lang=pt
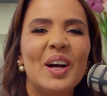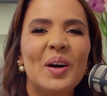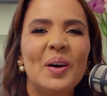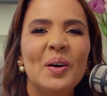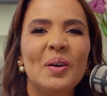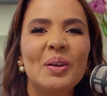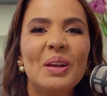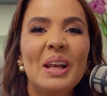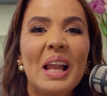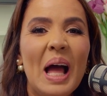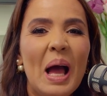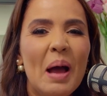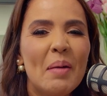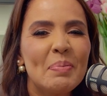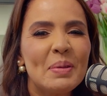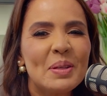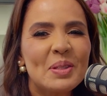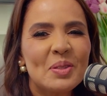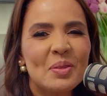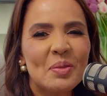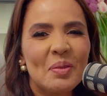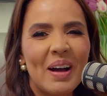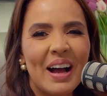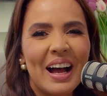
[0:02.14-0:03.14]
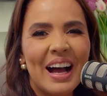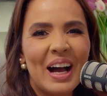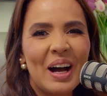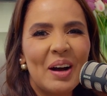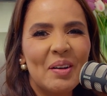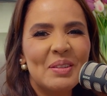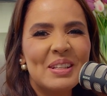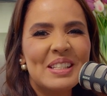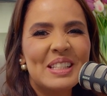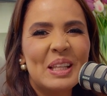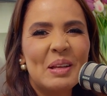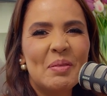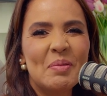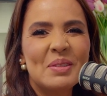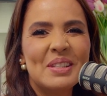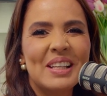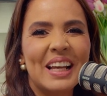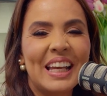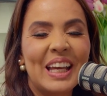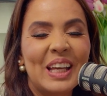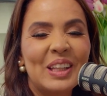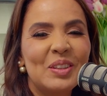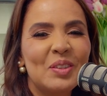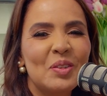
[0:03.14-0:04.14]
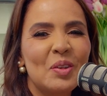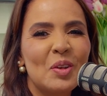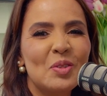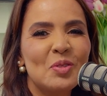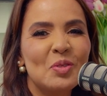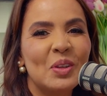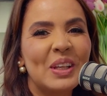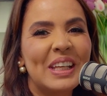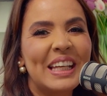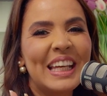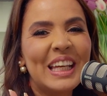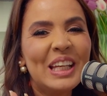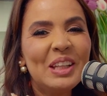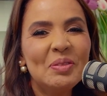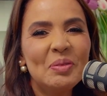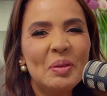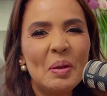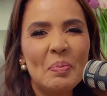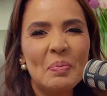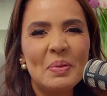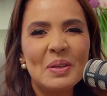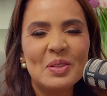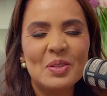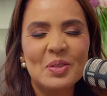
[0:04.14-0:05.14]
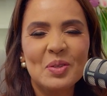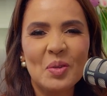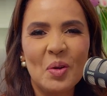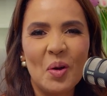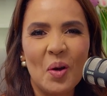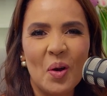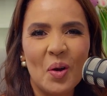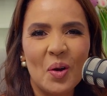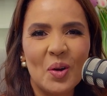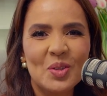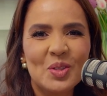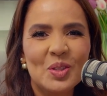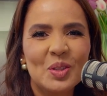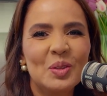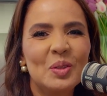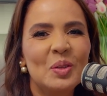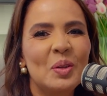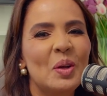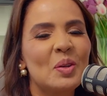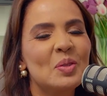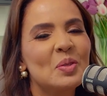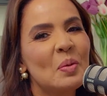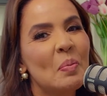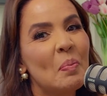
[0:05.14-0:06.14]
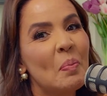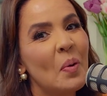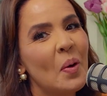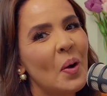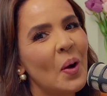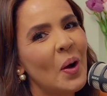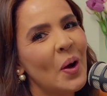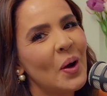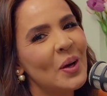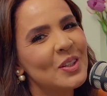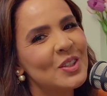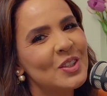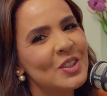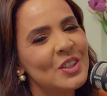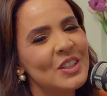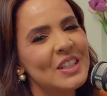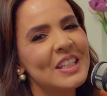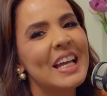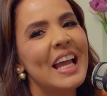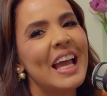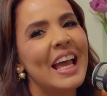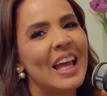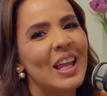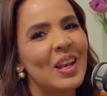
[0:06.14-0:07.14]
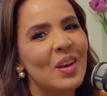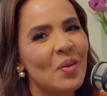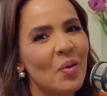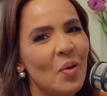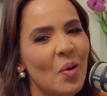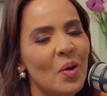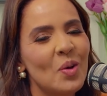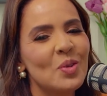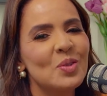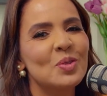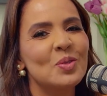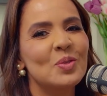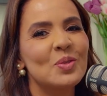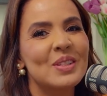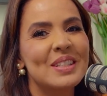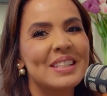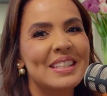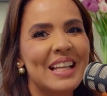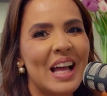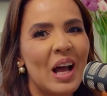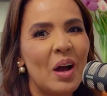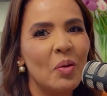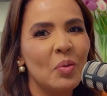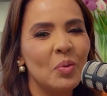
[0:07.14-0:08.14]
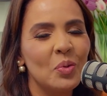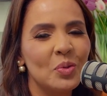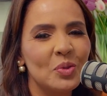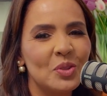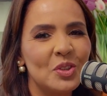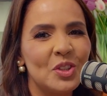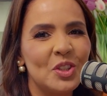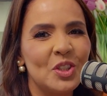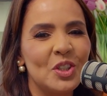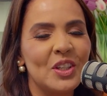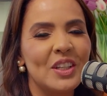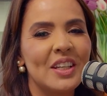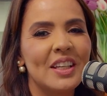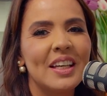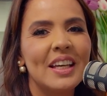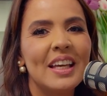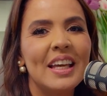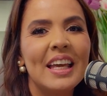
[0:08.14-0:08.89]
Olá, pessoal! Estamos aqui no nosso quinto episódio do nosso Pod é Nosso Saúde.